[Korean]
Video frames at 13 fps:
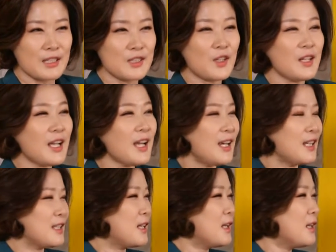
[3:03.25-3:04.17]

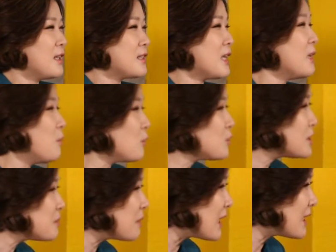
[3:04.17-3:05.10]
그러나 잘
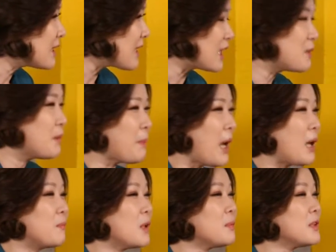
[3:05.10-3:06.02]
모르지만 나름의
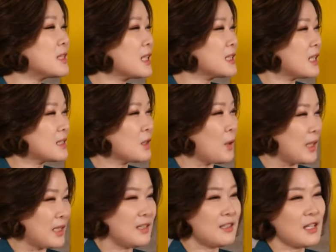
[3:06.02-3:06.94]
방법을 찾아서
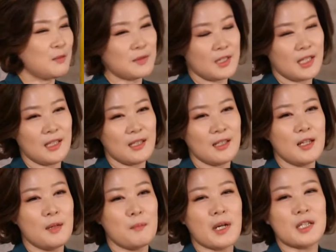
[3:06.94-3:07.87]
왔기 때문에
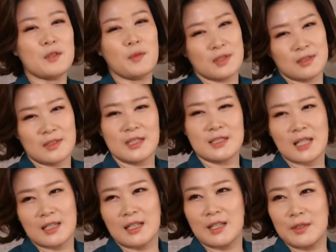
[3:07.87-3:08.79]
말을 왜 그렇게
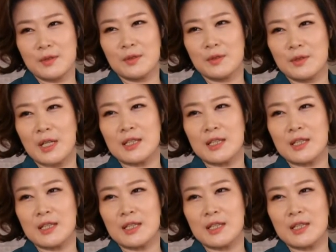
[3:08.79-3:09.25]
잘해요?